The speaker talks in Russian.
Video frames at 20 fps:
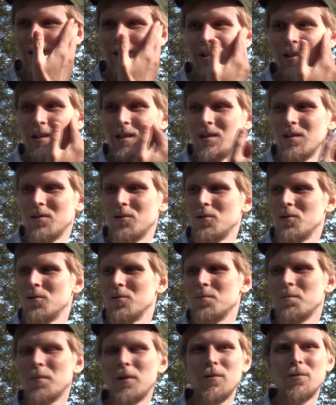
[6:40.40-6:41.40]
Да, не то.
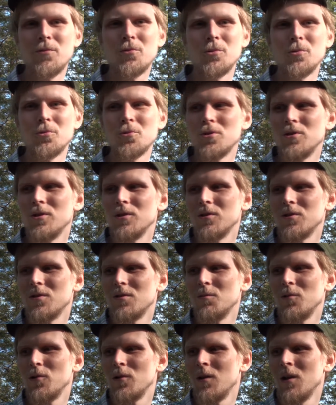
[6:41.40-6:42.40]
Прививку лучше делать
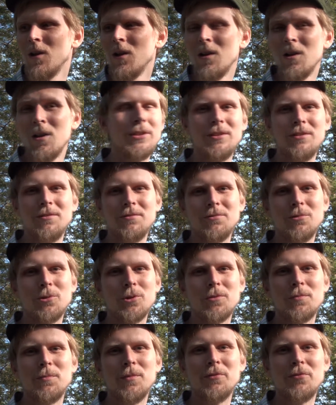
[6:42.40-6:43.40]
зимой. И
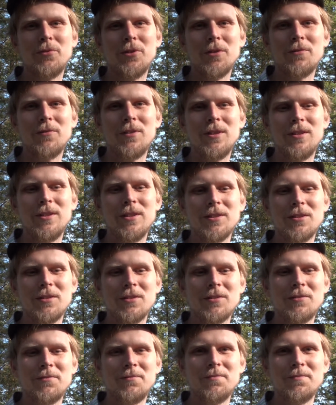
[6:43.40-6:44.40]
вот мы вырвали
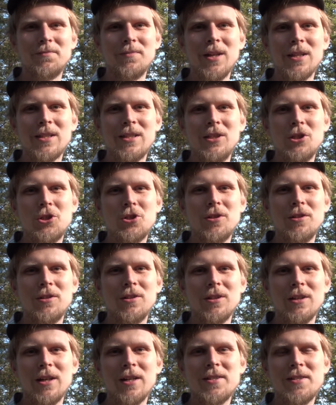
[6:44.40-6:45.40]
этот
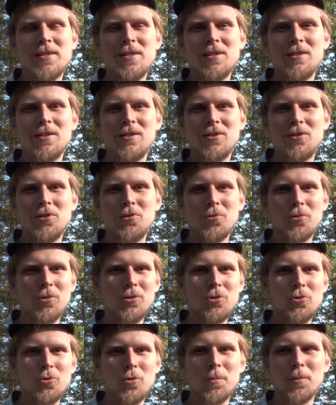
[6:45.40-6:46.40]
отличный осенний
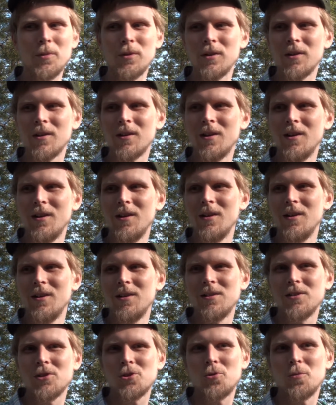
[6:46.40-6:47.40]
денек теплый,
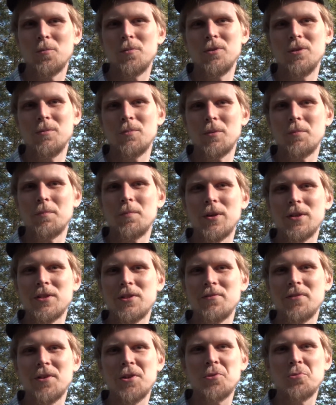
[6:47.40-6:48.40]
чтобы не
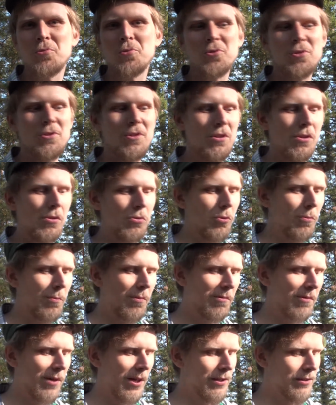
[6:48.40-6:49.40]
прозевать осень. А не то
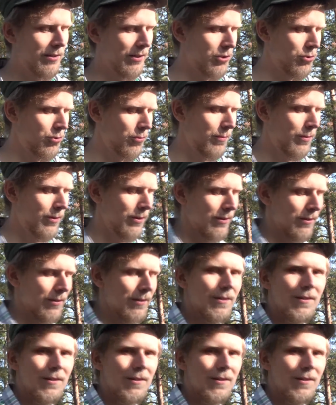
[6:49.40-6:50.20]
бывает так, что, блин,